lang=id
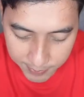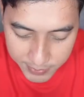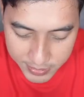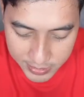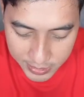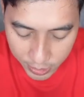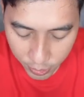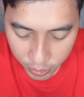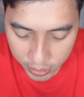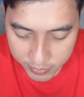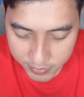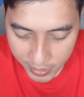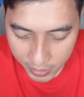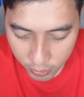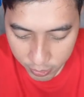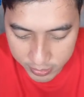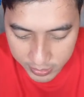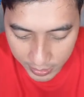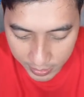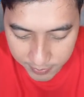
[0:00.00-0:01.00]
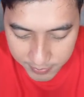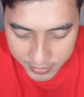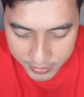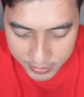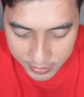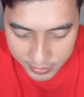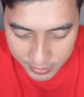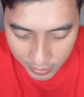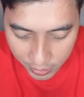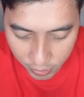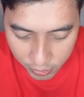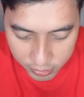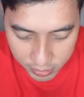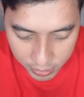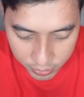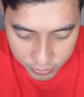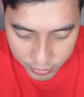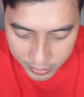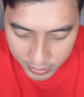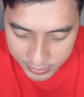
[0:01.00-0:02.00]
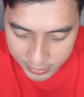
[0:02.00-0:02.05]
habis Hero 5 goldnya habis Kita lock terus